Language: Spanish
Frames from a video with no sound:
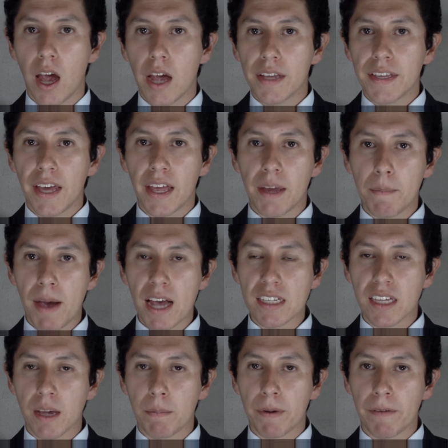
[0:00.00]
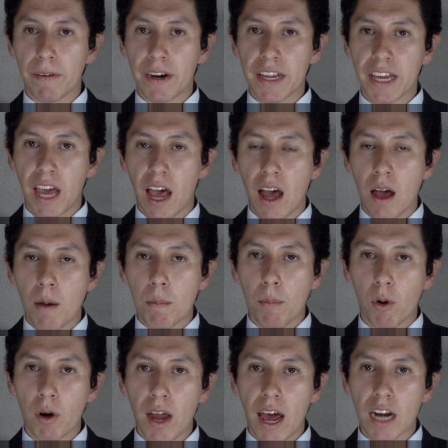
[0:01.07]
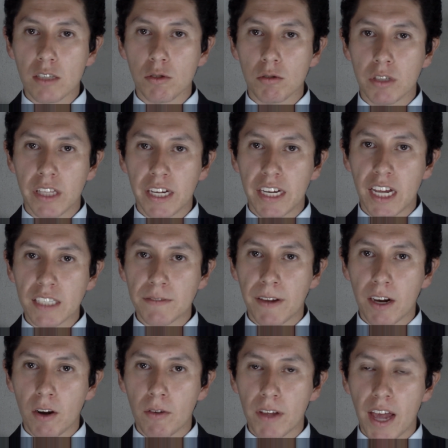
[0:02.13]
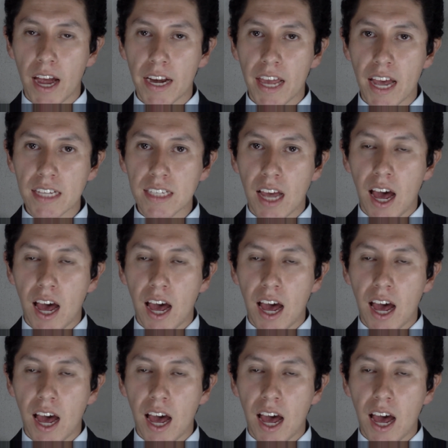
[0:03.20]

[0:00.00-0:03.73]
Y además que prefería volar sus líneas ferroviarias